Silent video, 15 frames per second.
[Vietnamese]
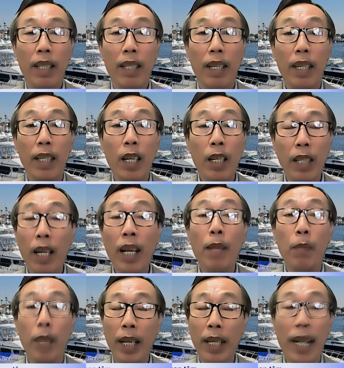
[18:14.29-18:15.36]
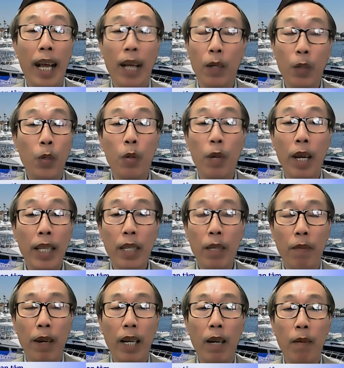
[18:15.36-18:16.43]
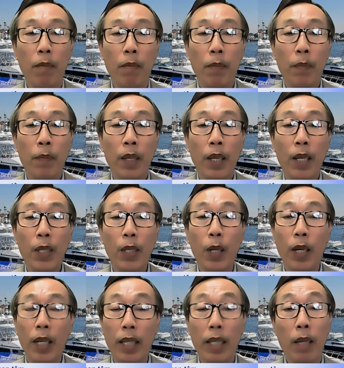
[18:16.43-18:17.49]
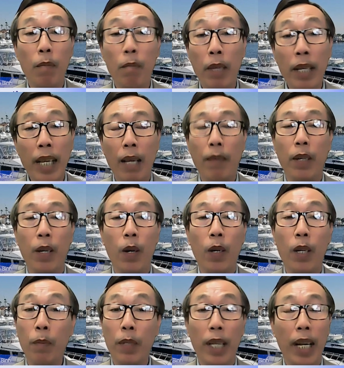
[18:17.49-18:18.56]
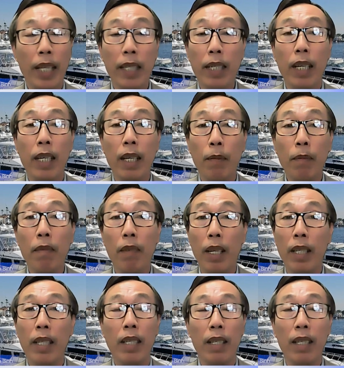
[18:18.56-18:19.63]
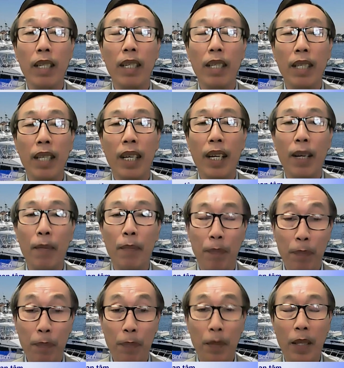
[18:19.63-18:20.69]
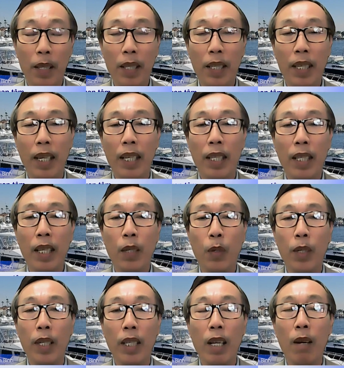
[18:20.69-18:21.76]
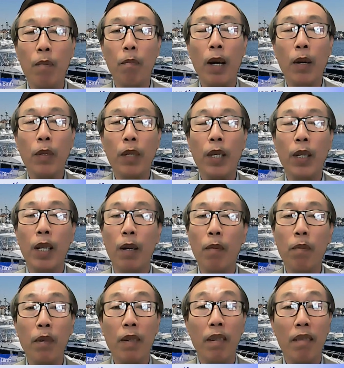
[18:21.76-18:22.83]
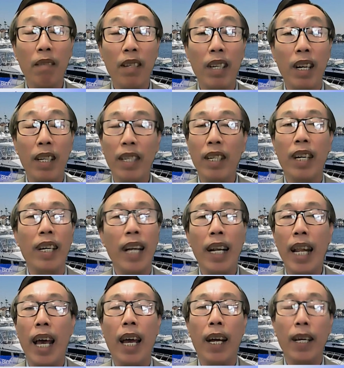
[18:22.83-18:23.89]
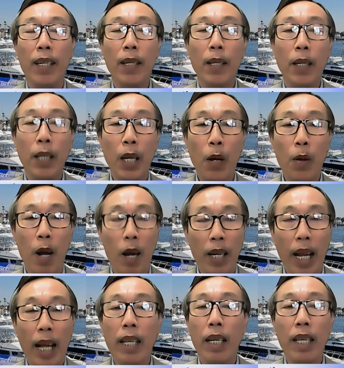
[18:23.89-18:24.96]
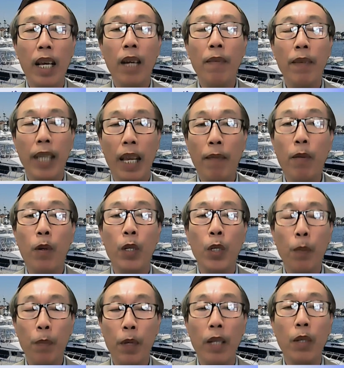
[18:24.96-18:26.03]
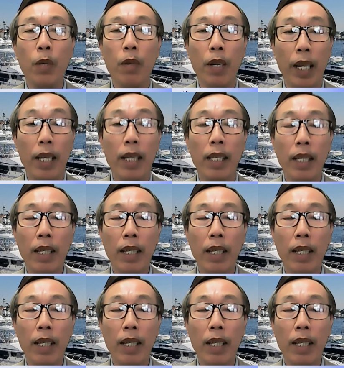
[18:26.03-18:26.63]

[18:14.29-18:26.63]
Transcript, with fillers: thì nó trở thành một cái nặng của Ukraine chứ không phải không cho nên trong mấy ngày vừa rồi ông Zelensky ông lên trên à, trên truyền thông báo chí là ông gần như là la làng kêu gọi cả thế giới phải nhảy vô để giúp cho Ukraine